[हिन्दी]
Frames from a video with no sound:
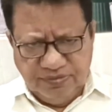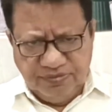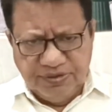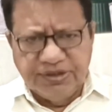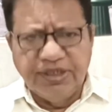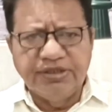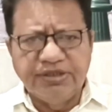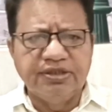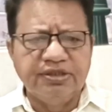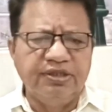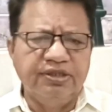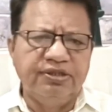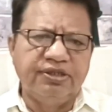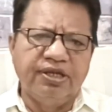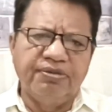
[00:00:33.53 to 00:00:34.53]
विशेष
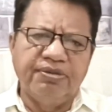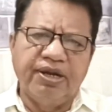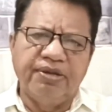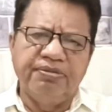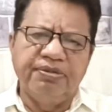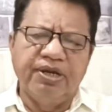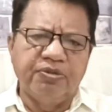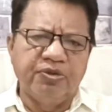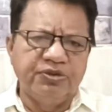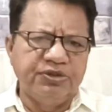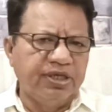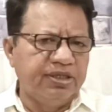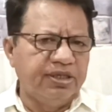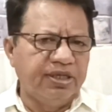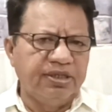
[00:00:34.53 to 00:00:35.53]
गीत के बारे में आपको
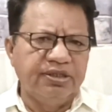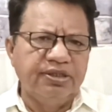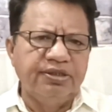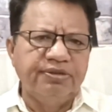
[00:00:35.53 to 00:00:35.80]
जानकारी